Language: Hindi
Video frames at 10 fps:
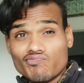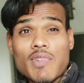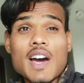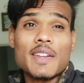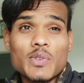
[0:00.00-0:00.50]

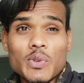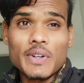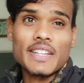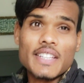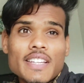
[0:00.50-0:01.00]
बारिश हो
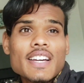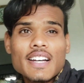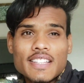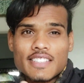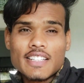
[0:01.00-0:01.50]
गई थी
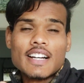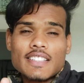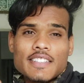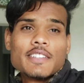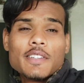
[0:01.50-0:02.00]
अच्छी
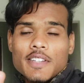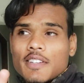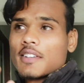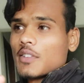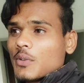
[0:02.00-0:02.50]
खासी
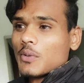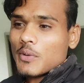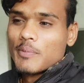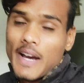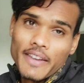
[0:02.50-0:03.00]
तो
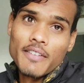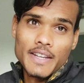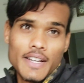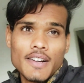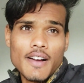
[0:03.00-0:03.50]
पानी वानी
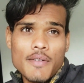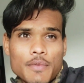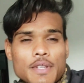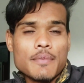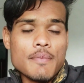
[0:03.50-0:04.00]
का काम
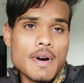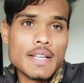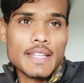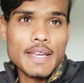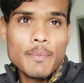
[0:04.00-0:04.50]
सब बंद
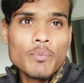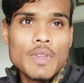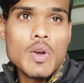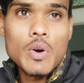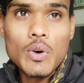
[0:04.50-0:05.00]
है
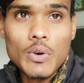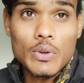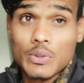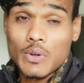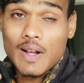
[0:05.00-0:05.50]
और
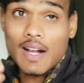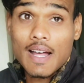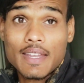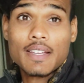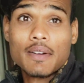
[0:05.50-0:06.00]
थोड़ा
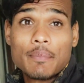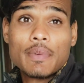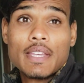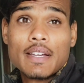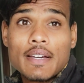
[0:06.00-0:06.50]
कार्यक्रम भी
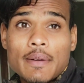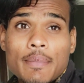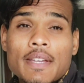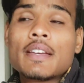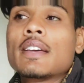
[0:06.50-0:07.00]
है घर पे
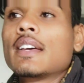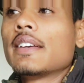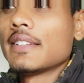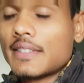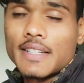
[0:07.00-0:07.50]

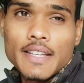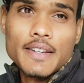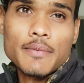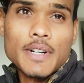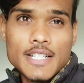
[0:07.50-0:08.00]
इसलिए
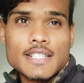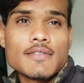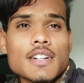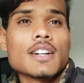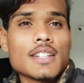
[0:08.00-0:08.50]
मकान
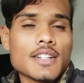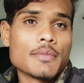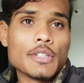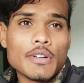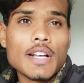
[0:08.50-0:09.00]
मकान का भी
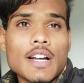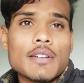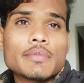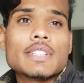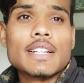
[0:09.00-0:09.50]
थोड़ा काम
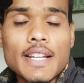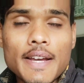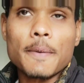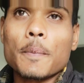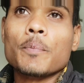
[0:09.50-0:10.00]
चल रहा है